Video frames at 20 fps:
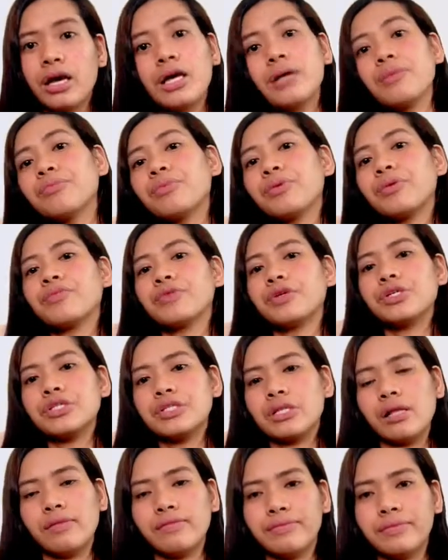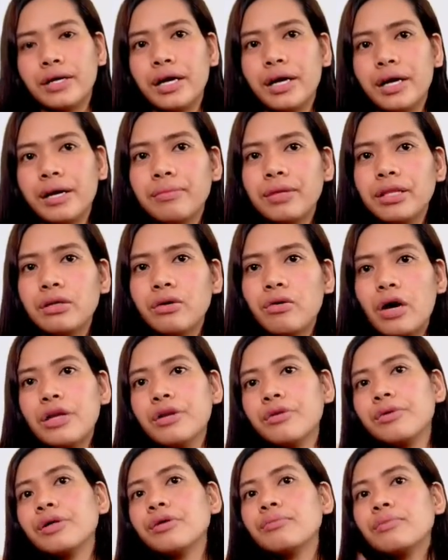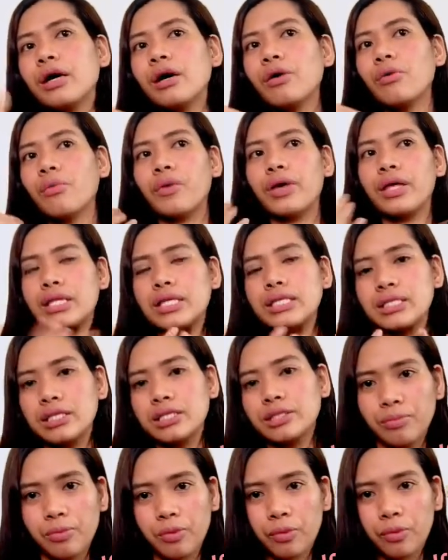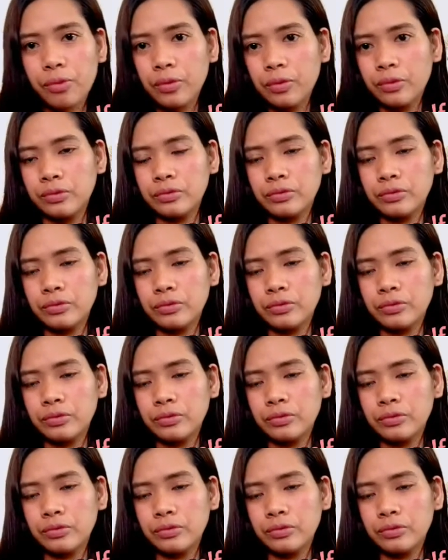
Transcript: Improve yourself. I mean, kung ano yung mga weaknesses mo,